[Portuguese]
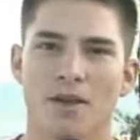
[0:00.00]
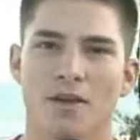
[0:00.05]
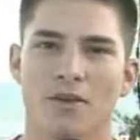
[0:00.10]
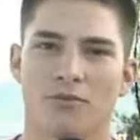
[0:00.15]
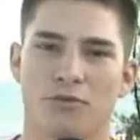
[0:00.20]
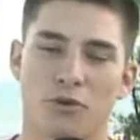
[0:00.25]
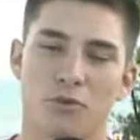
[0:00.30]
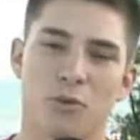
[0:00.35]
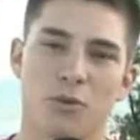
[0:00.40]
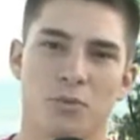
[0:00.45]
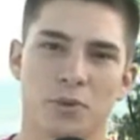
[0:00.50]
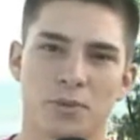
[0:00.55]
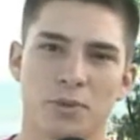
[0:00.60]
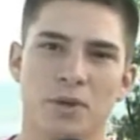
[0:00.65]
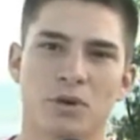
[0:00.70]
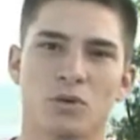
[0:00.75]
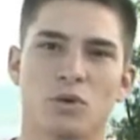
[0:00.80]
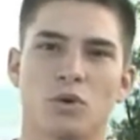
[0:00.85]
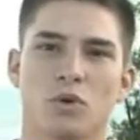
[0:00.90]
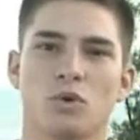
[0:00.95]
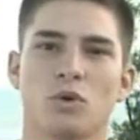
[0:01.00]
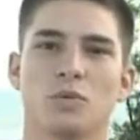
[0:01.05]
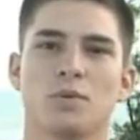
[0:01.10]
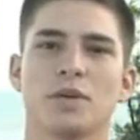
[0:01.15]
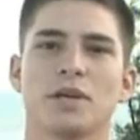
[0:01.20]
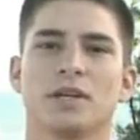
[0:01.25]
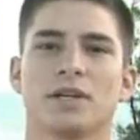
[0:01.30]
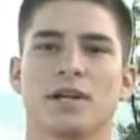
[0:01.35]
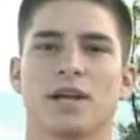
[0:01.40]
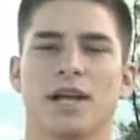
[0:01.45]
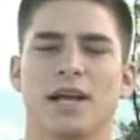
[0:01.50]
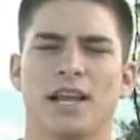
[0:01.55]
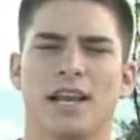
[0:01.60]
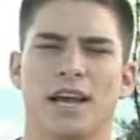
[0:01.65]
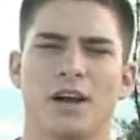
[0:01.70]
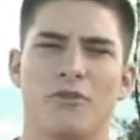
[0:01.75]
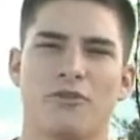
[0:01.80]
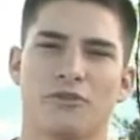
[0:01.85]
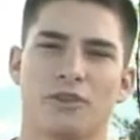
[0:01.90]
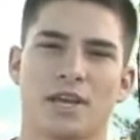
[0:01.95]
E foi meu primeiro clube. Aí
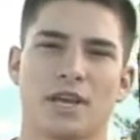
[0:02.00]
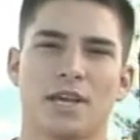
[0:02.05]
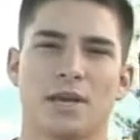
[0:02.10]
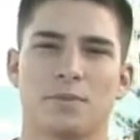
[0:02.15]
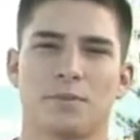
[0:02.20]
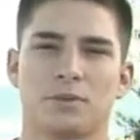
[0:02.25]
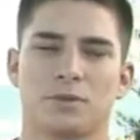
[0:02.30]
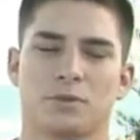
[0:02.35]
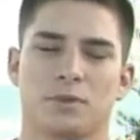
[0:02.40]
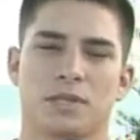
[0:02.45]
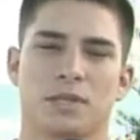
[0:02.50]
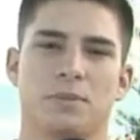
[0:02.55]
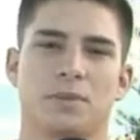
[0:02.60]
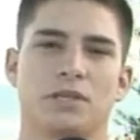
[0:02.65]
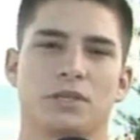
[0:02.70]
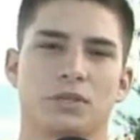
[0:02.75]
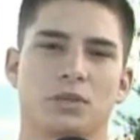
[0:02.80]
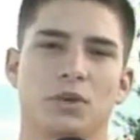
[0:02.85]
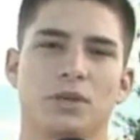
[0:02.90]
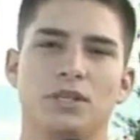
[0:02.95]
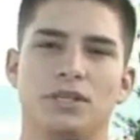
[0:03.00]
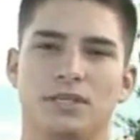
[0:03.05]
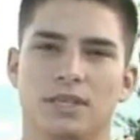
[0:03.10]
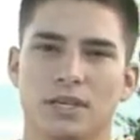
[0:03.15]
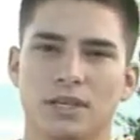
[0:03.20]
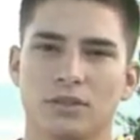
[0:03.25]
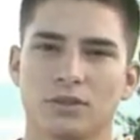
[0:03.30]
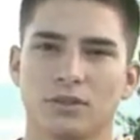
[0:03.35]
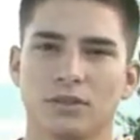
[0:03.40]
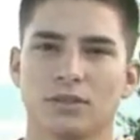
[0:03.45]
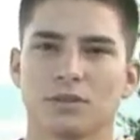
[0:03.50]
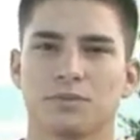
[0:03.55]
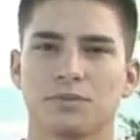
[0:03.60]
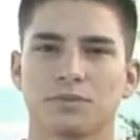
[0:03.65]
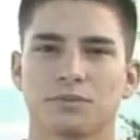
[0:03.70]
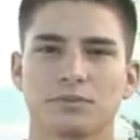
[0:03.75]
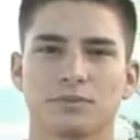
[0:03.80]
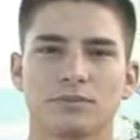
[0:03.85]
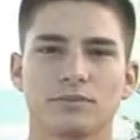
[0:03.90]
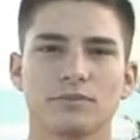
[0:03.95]
lá eu fiquei aproximadamente dois anos
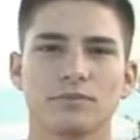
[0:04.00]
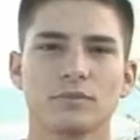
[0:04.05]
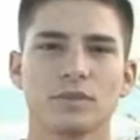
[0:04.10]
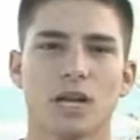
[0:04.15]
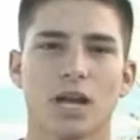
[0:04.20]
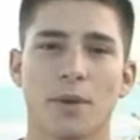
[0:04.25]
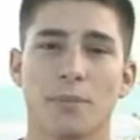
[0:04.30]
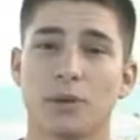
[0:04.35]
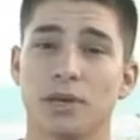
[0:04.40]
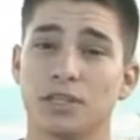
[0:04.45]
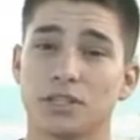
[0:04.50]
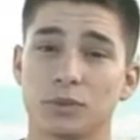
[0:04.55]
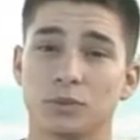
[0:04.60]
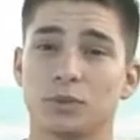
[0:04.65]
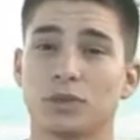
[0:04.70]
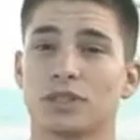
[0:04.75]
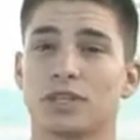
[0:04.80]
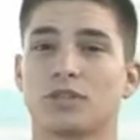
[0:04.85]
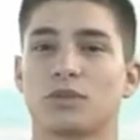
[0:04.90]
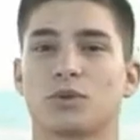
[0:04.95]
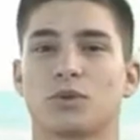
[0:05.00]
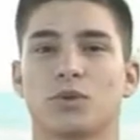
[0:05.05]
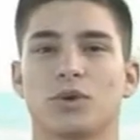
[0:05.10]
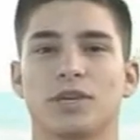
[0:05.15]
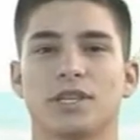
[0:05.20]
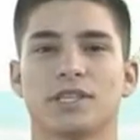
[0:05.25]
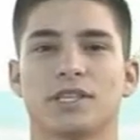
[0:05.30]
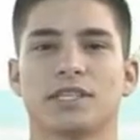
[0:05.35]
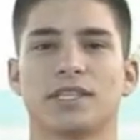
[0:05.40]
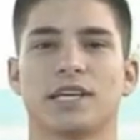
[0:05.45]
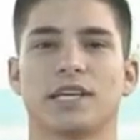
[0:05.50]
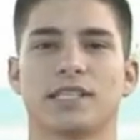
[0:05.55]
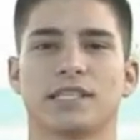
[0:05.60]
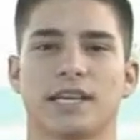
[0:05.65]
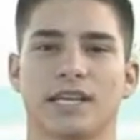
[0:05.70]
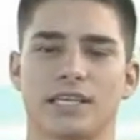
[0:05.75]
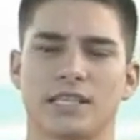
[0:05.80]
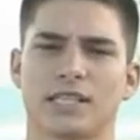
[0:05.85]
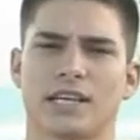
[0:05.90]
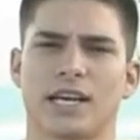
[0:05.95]
aprendi muitas coisas, né?
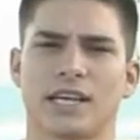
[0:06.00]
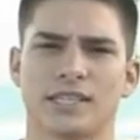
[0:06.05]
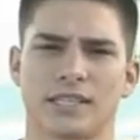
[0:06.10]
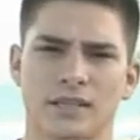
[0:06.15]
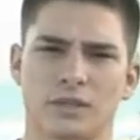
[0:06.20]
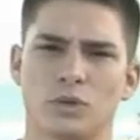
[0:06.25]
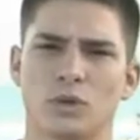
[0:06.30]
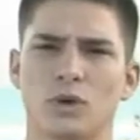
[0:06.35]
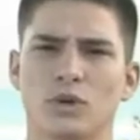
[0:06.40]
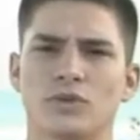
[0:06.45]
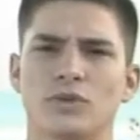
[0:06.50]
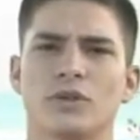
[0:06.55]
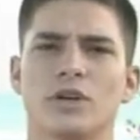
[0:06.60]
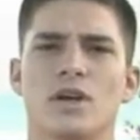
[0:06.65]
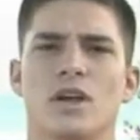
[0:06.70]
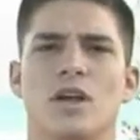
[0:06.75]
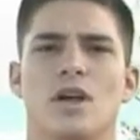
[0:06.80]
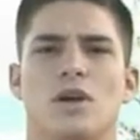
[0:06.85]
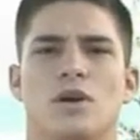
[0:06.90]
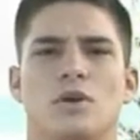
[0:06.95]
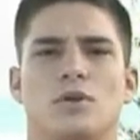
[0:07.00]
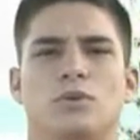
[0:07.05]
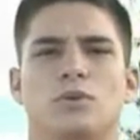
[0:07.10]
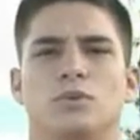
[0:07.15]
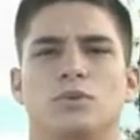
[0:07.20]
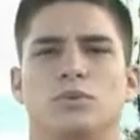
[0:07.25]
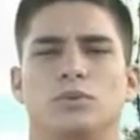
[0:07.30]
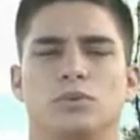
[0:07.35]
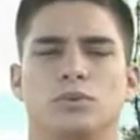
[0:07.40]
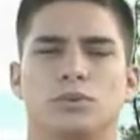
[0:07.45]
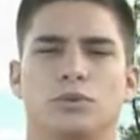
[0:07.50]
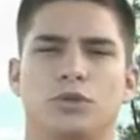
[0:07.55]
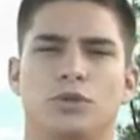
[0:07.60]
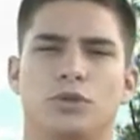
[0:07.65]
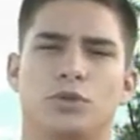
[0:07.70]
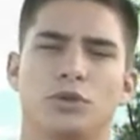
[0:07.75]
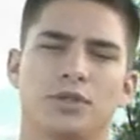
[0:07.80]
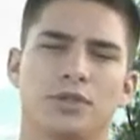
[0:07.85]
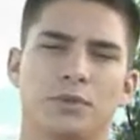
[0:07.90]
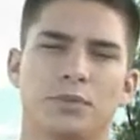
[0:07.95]
Saí de casa novo, com de
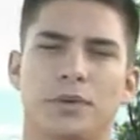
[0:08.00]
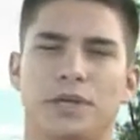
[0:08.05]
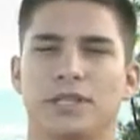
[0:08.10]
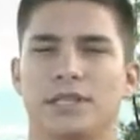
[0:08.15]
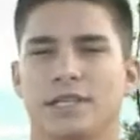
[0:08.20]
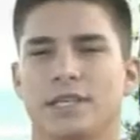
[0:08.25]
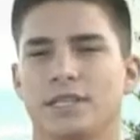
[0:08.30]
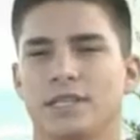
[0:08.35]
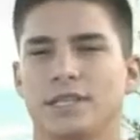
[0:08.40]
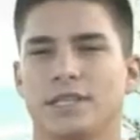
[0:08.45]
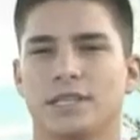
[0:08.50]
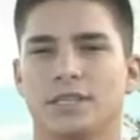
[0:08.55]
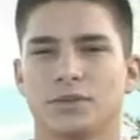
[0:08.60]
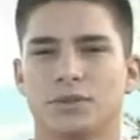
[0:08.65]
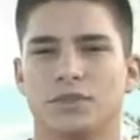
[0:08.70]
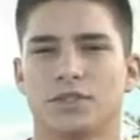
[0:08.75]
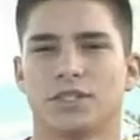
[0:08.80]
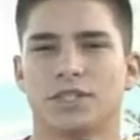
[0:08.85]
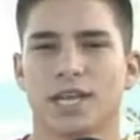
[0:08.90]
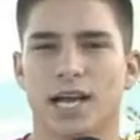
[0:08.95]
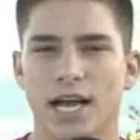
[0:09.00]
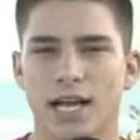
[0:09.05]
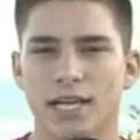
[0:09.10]
12 para 13 anos de